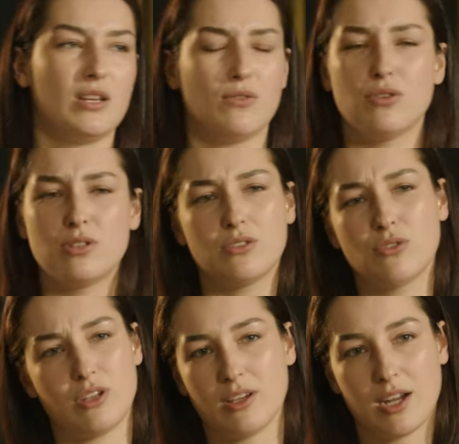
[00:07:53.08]
Его
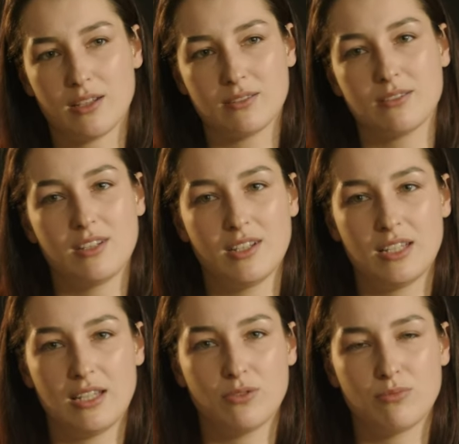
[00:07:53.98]
никто не играет.
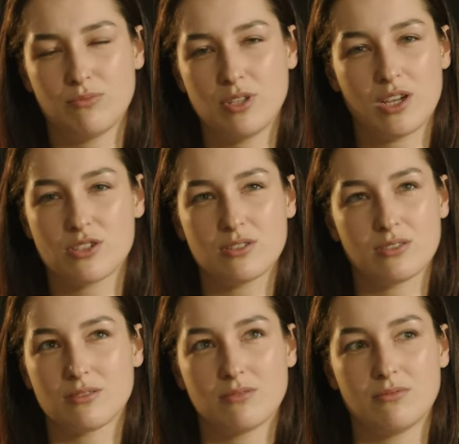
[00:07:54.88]
И он, мне
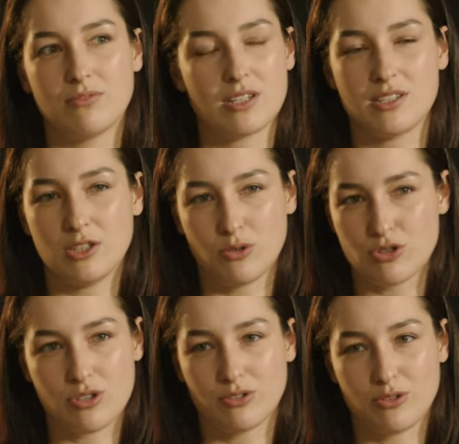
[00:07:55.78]
кажется, в России
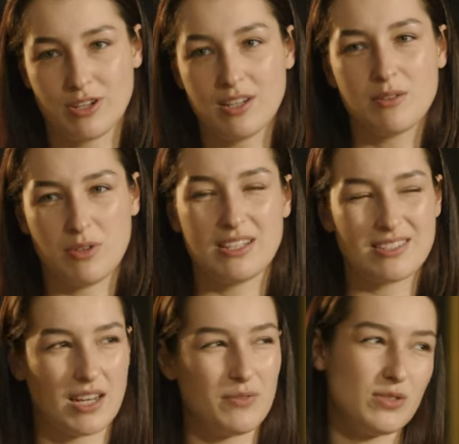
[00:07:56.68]
точно никто не играет. И, и
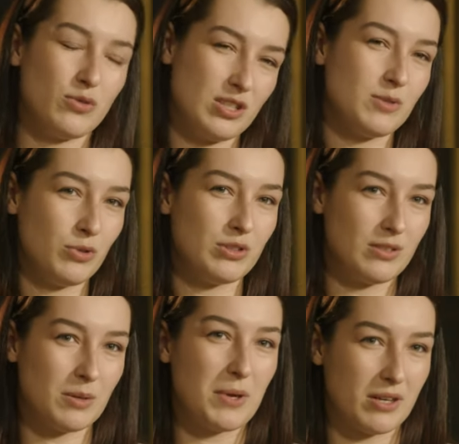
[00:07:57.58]
скорее всего, здесь будет
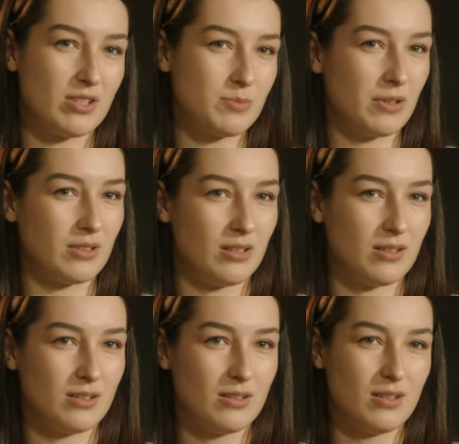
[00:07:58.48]
это первое
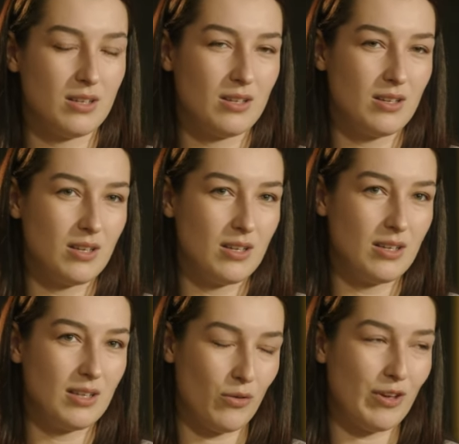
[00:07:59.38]
исполнение.
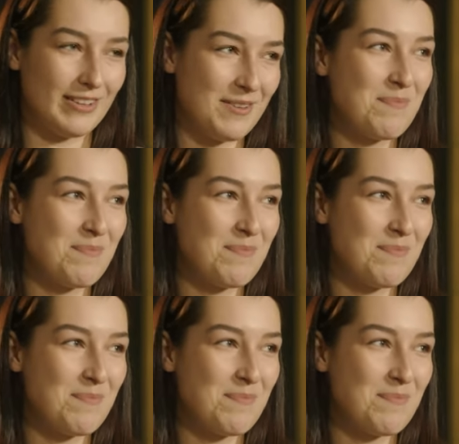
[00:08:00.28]
Я уверена.